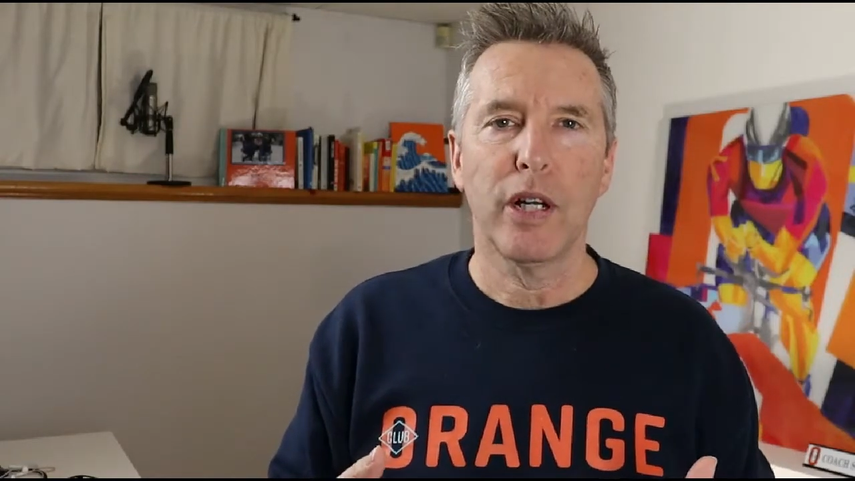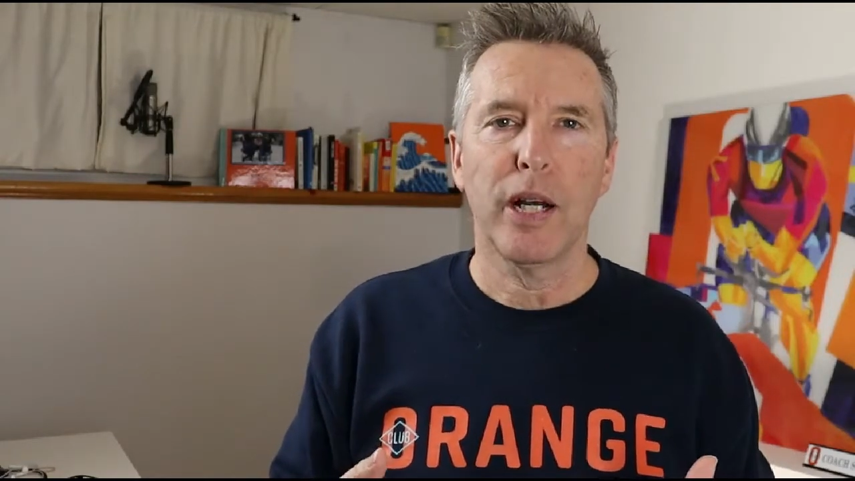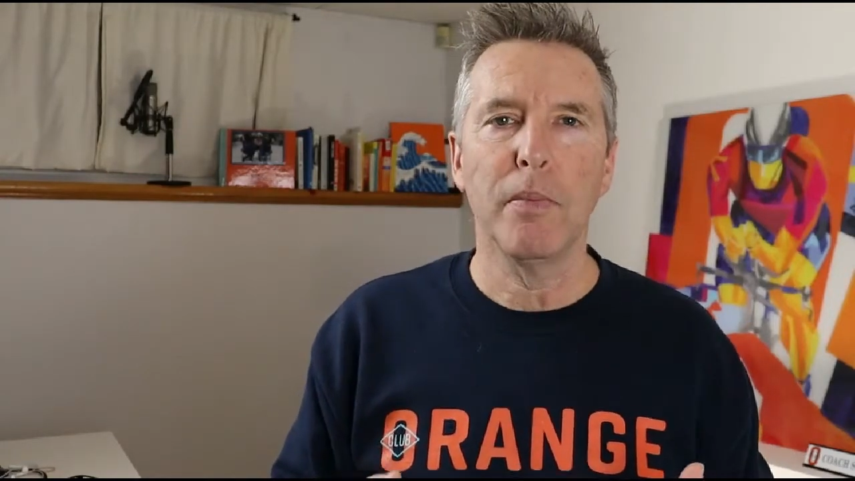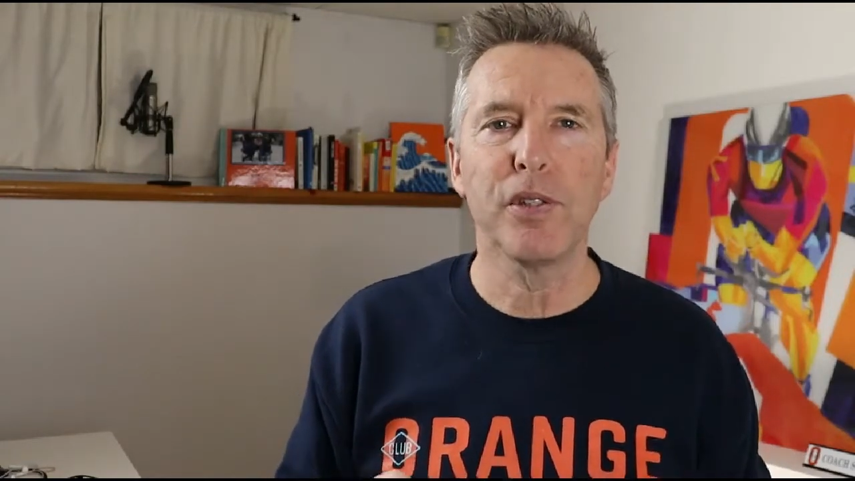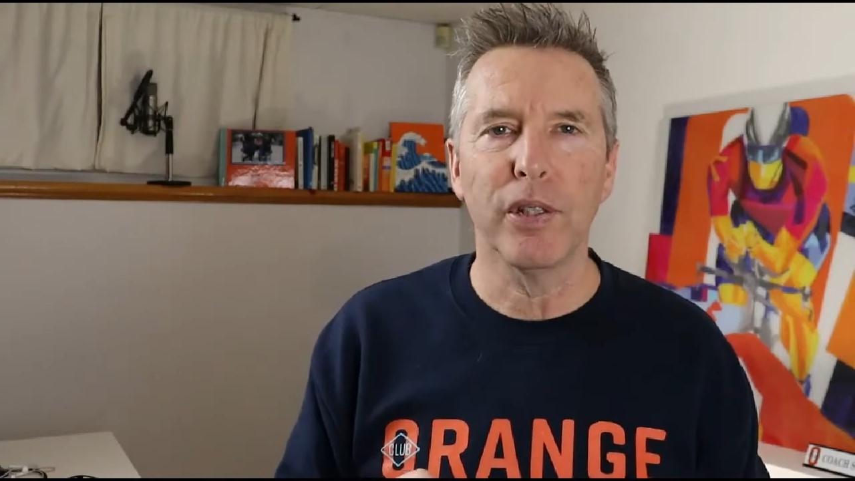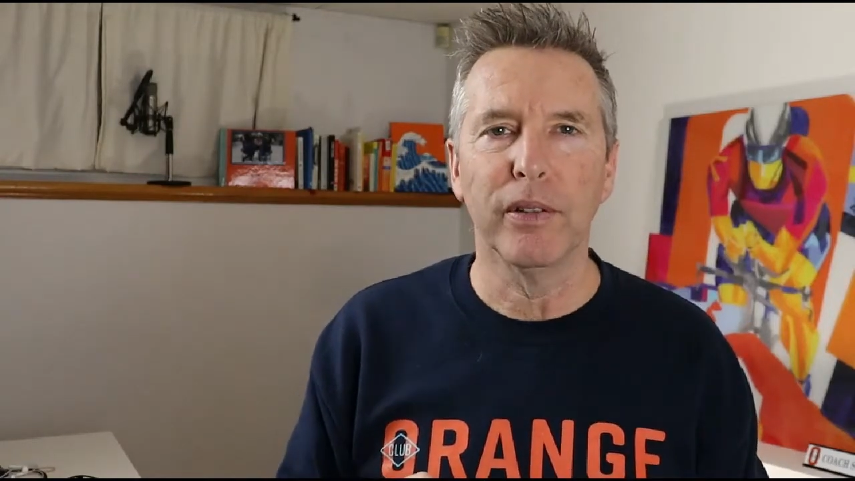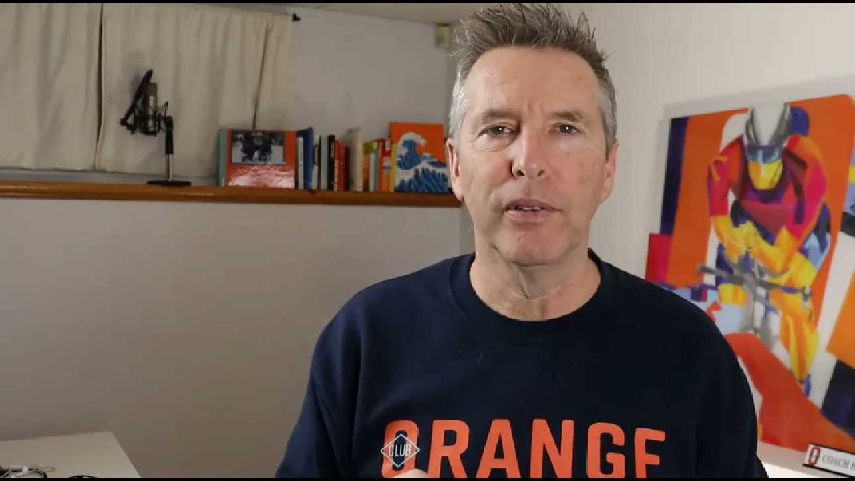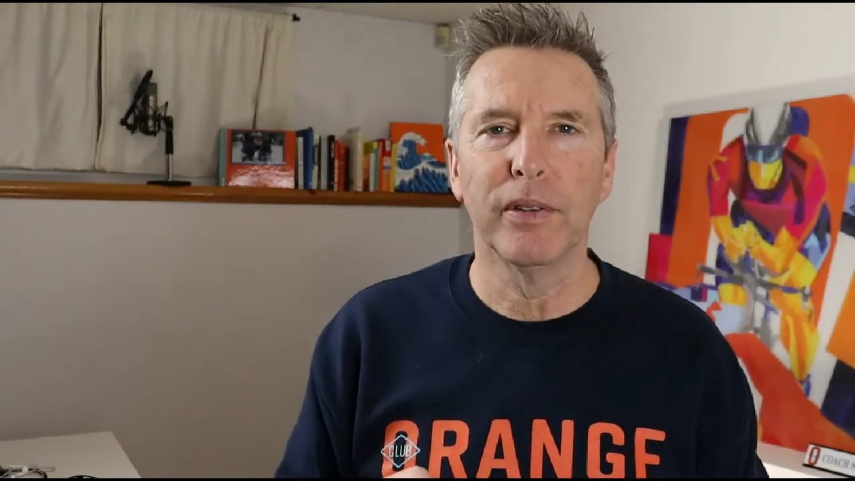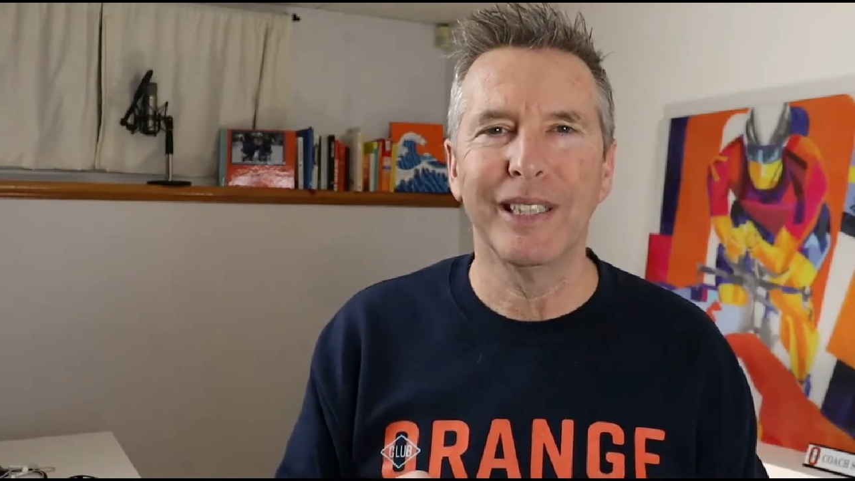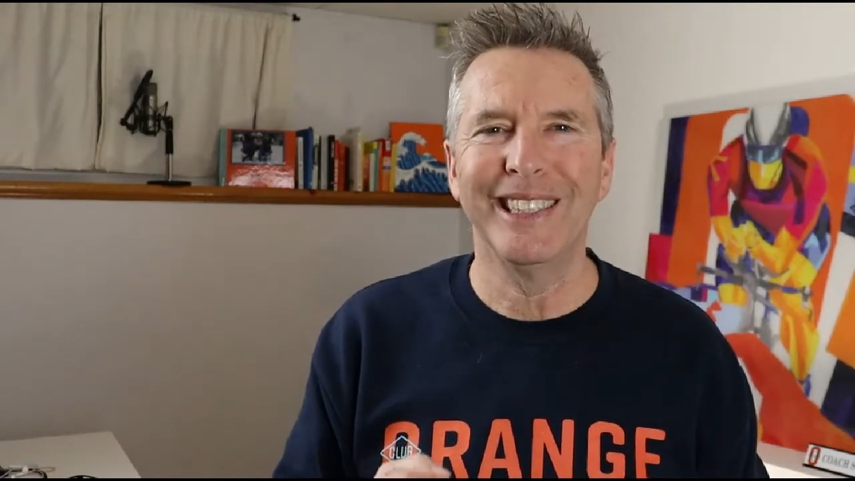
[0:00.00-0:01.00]
comme ça.
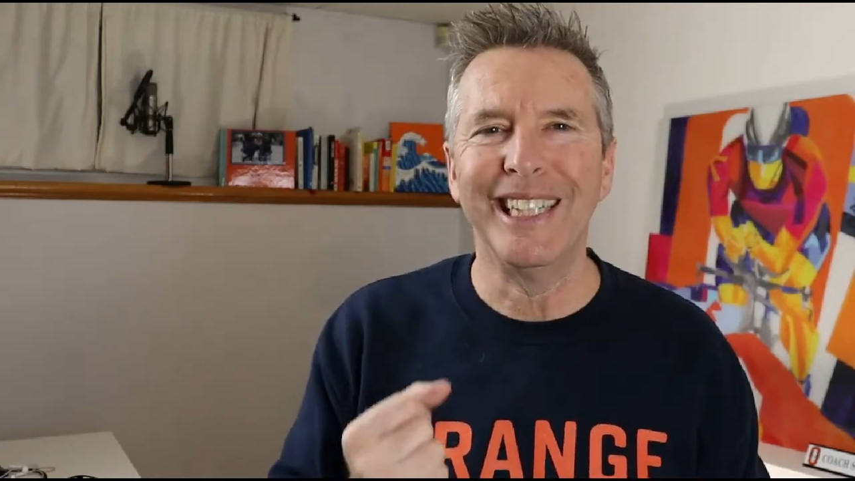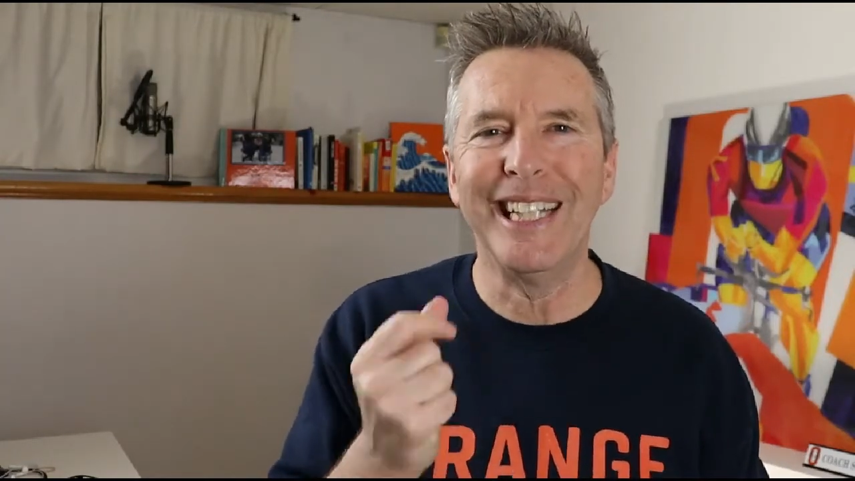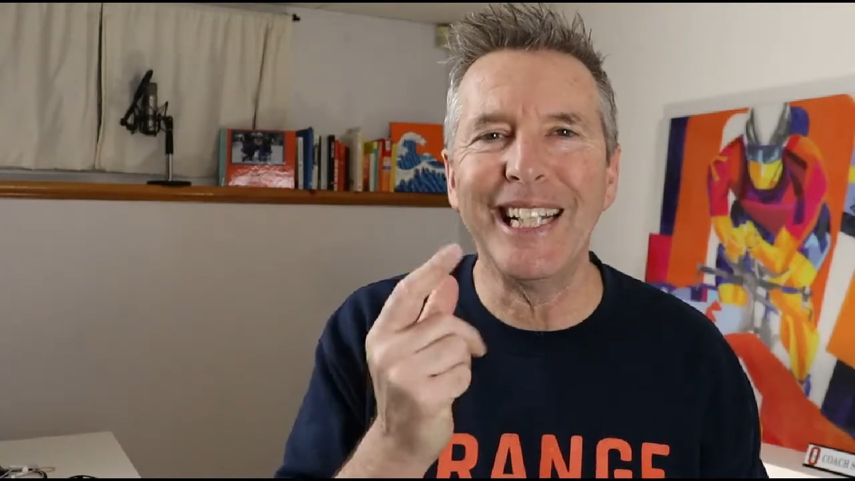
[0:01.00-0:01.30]
C'est